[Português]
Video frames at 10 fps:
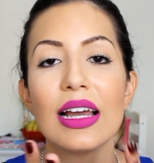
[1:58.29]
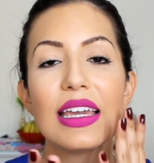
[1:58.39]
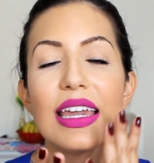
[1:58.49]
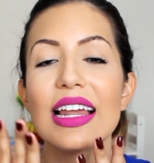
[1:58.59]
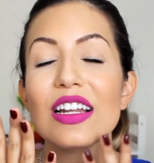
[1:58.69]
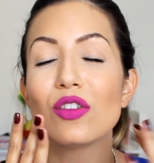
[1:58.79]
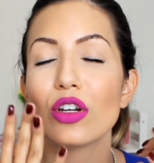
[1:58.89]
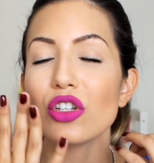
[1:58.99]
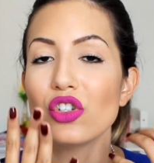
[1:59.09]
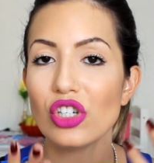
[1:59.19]
e ele
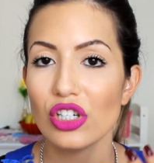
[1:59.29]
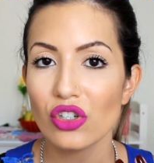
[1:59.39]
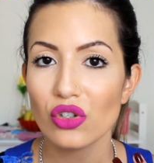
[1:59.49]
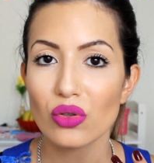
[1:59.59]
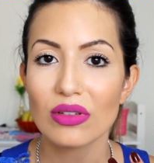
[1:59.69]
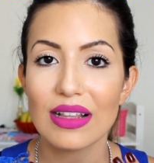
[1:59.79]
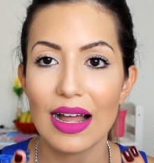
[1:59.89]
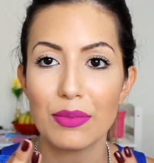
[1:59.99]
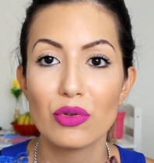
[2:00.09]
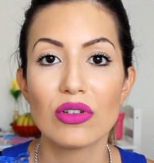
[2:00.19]
só tinge os
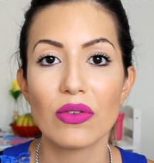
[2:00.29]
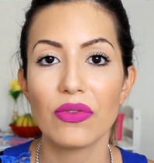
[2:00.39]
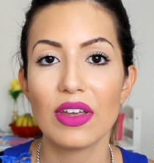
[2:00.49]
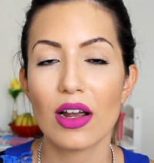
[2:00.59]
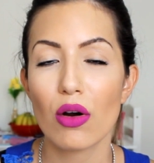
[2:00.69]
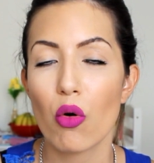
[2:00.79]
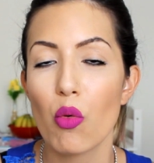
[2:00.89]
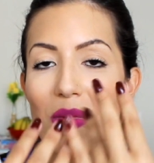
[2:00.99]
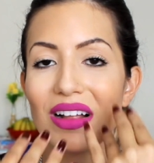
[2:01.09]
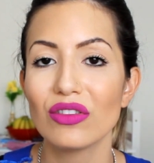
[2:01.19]
lábios, não fica com
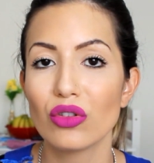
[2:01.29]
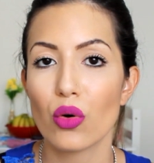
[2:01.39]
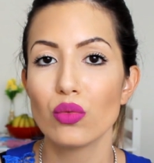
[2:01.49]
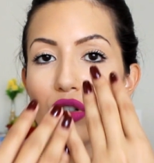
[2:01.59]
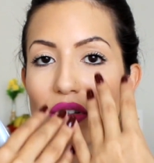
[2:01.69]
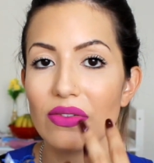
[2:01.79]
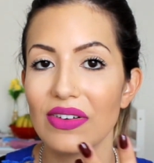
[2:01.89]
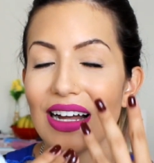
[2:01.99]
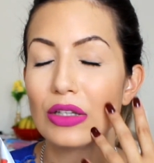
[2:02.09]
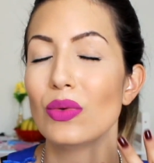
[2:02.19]
o batom de
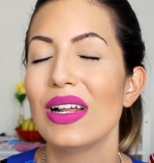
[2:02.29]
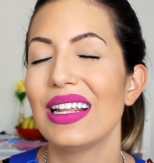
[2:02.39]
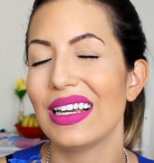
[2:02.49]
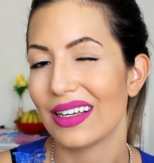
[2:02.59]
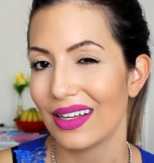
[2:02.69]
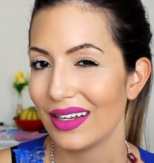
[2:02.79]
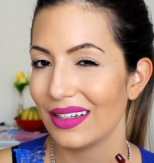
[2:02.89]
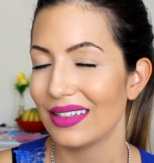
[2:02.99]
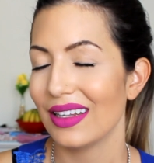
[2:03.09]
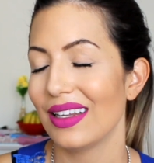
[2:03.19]
fato ali
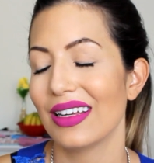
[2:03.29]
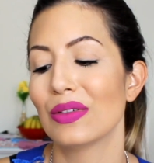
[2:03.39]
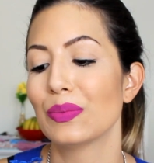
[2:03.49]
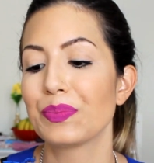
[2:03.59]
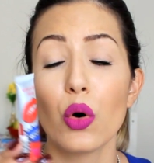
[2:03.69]
entenderam?